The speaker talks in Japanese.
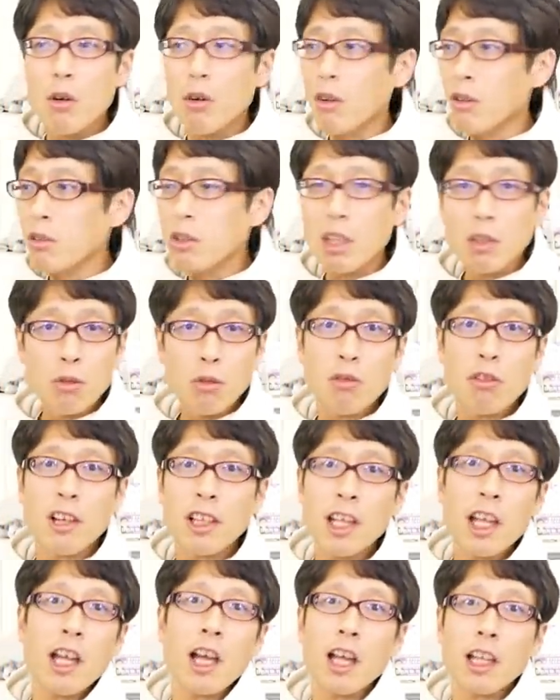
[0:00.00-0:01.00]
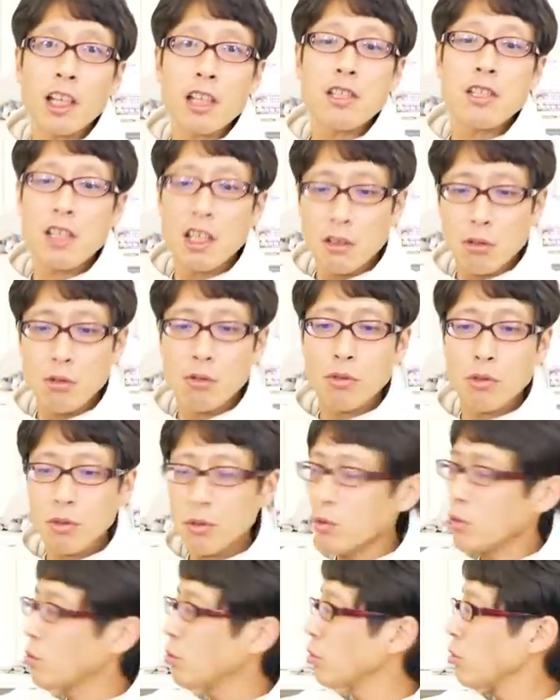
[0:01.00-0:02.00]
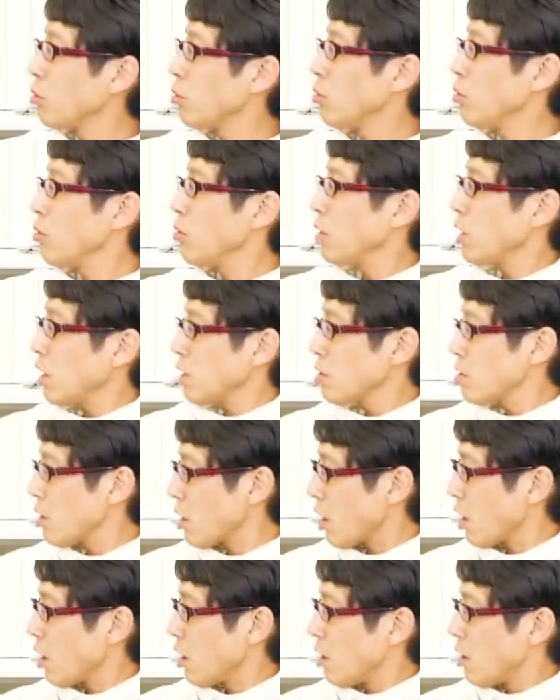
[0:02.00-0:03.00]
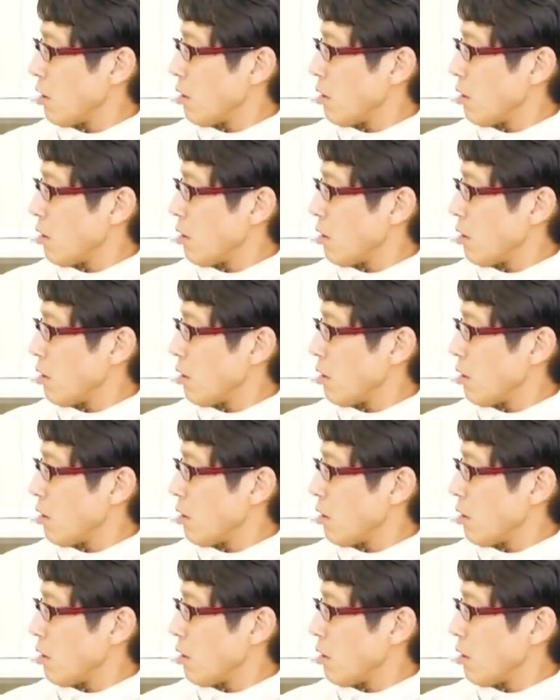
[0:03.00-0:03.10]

本来通らない話だっていうことをこの法学者